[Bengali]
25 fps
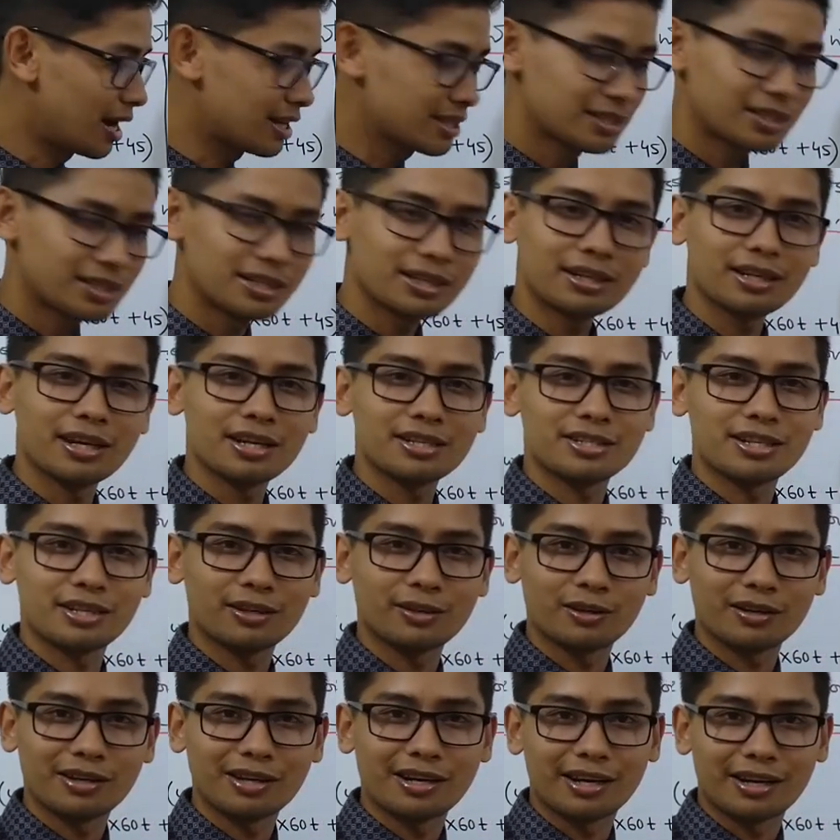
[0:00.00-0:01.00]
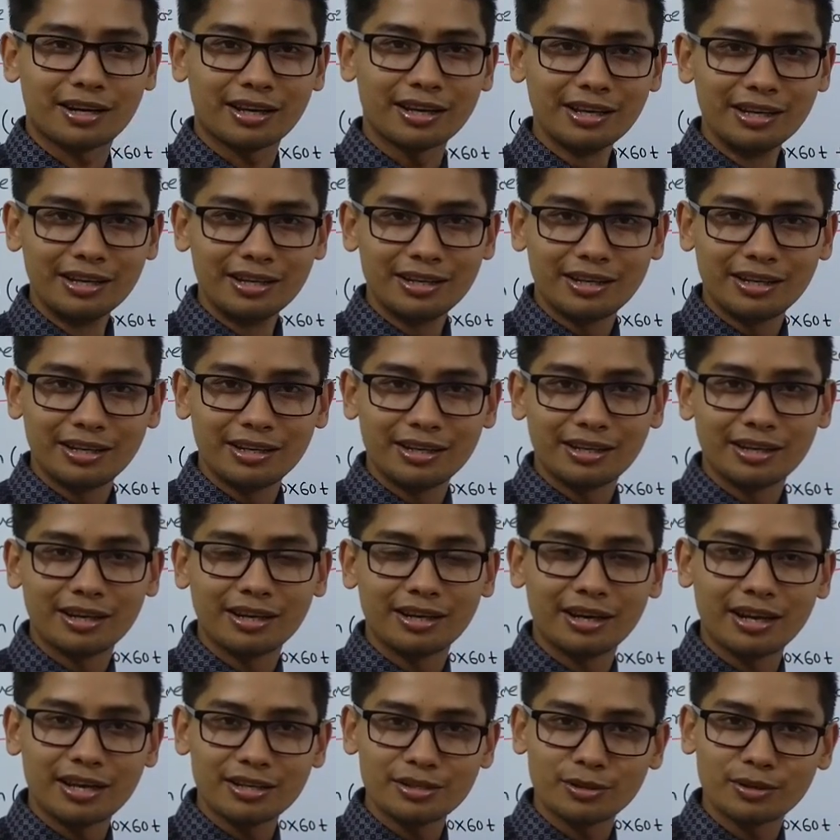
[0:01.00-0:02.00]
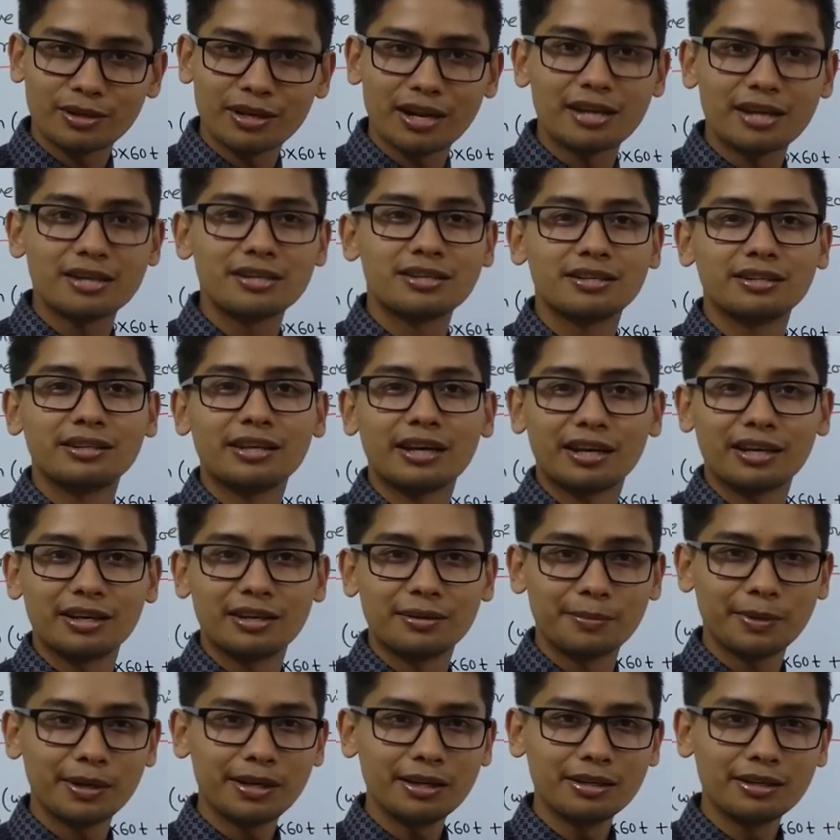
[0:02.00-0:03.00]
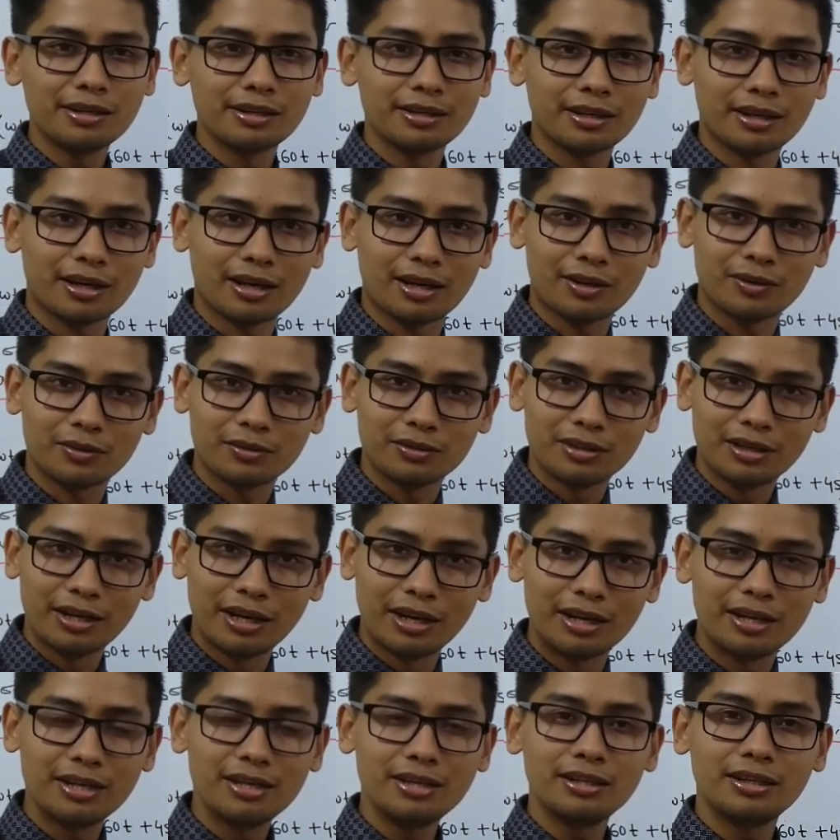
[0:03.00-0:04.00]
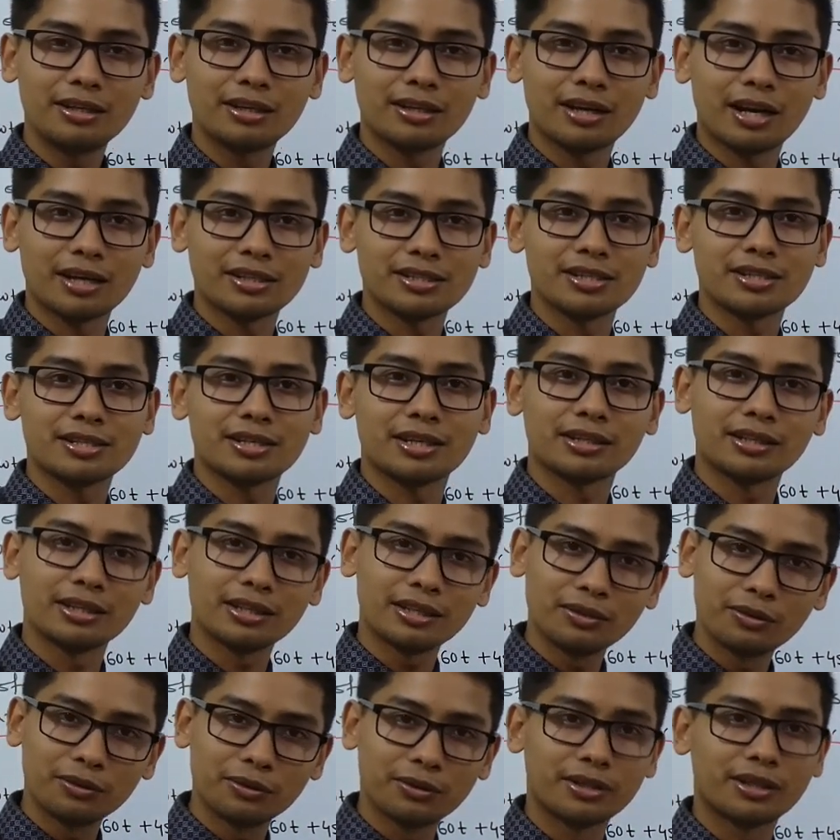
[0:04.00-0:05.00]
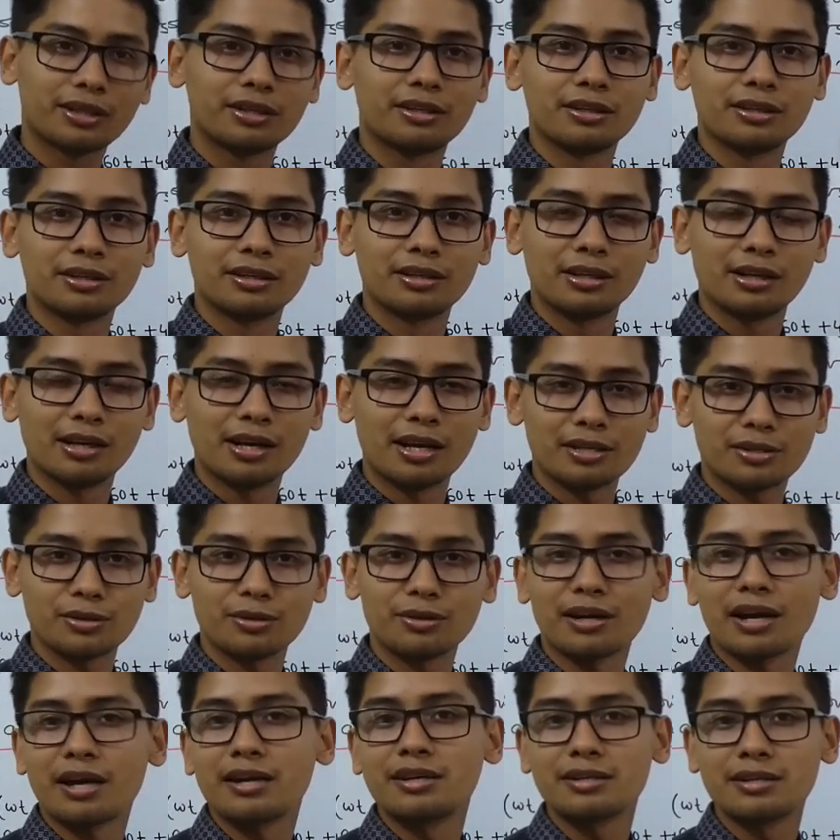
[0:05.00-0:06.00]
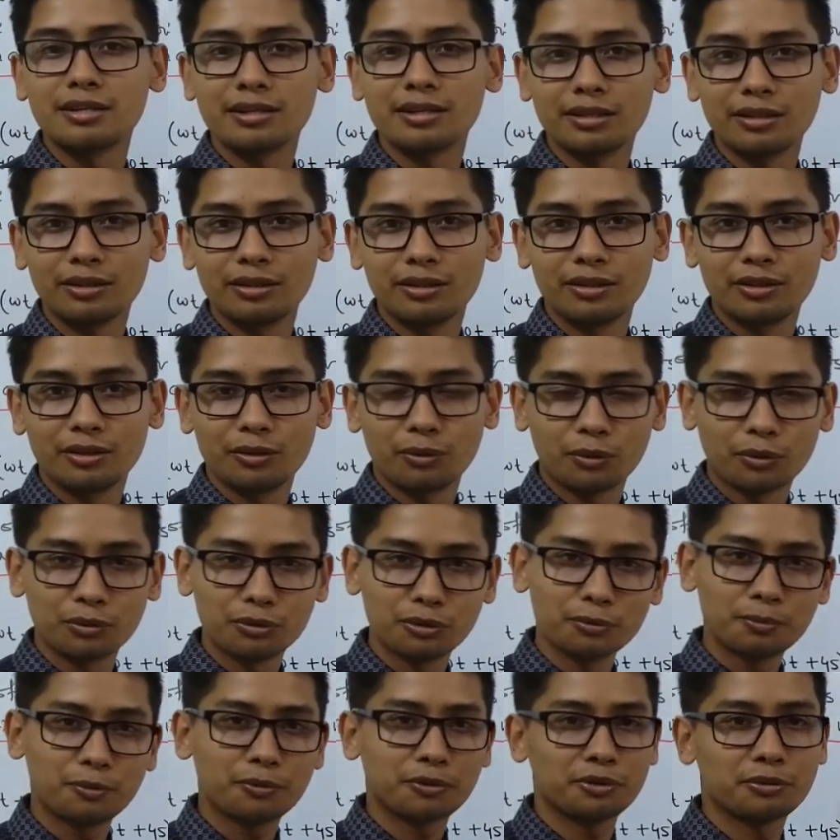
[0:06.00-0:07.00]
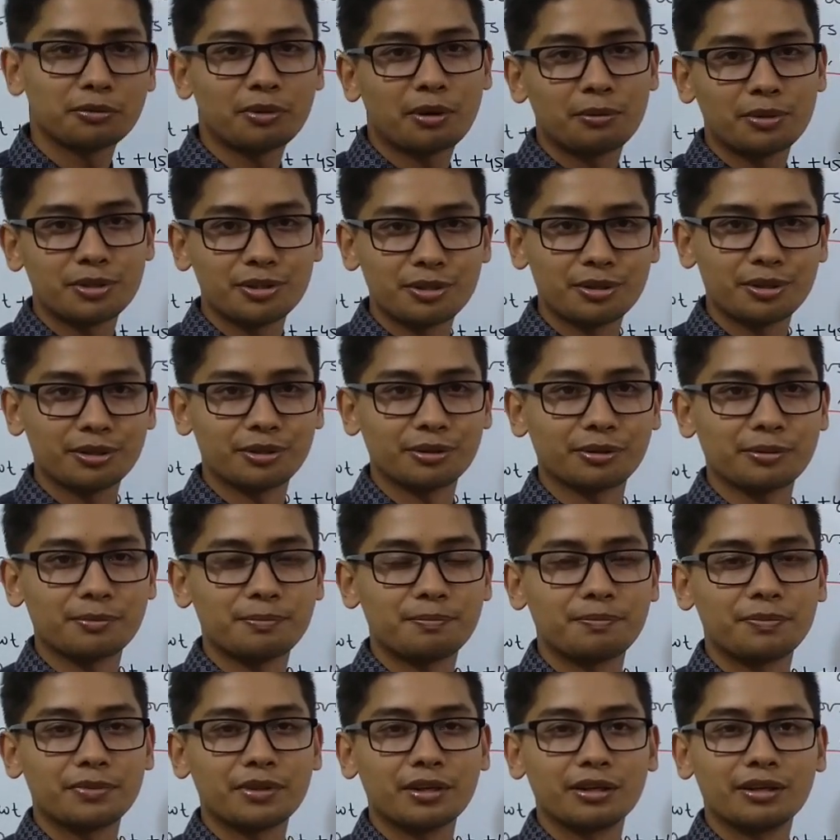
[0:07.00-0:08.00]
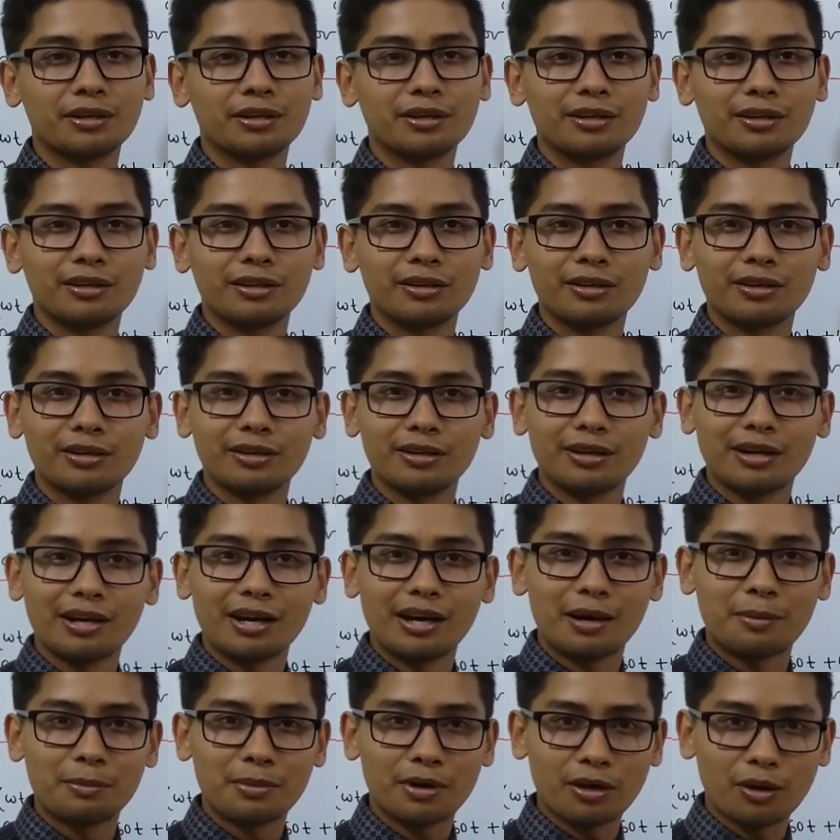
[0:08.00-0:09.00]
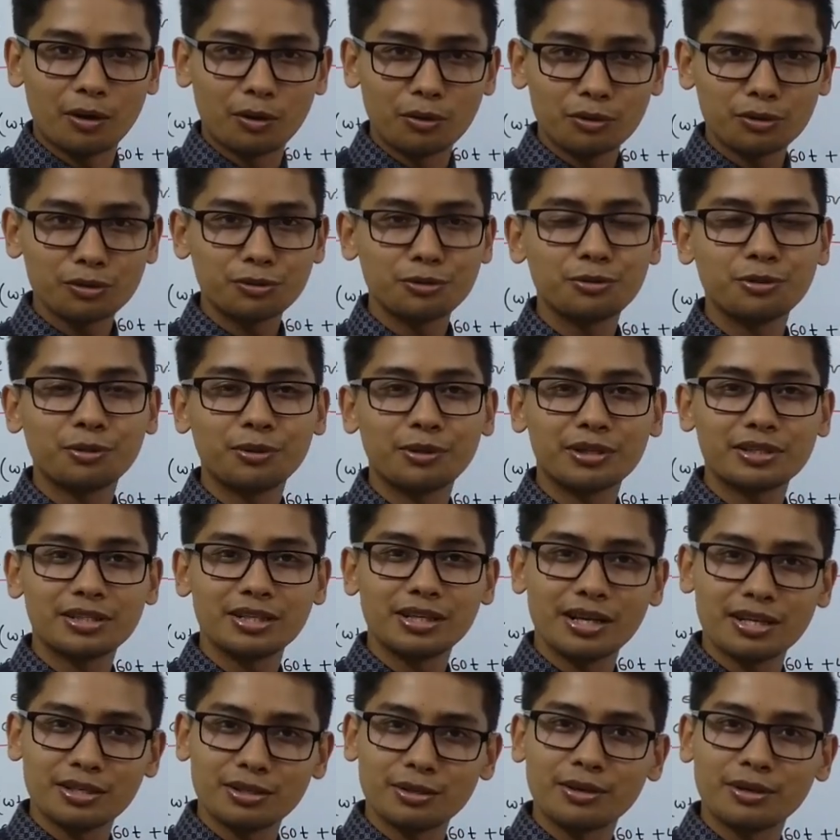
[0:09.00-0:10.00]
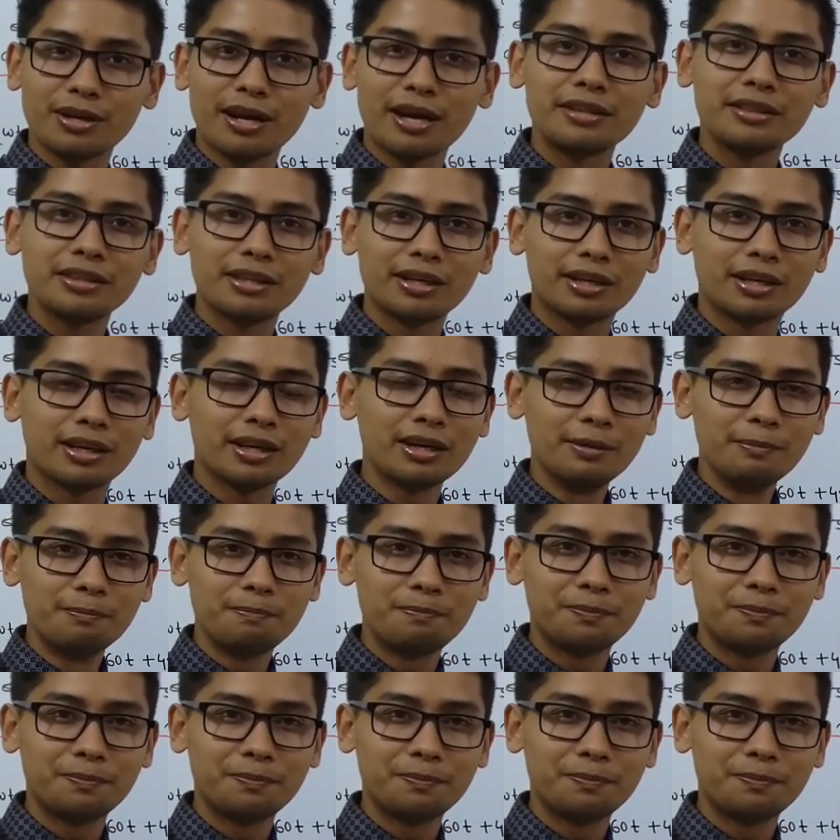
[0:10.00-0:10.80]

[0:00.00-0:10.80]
আজকের ক্লাসটা করার আগে লেসন নাইনটি দেখে নেবেন কারণ এই ক্লাসের সাথে ওই লেসন নাইনটি ওতপ্রোতভাবে জড়িত আমরা অঙ্ক শুরু করেছি লেসন নাইন থেকে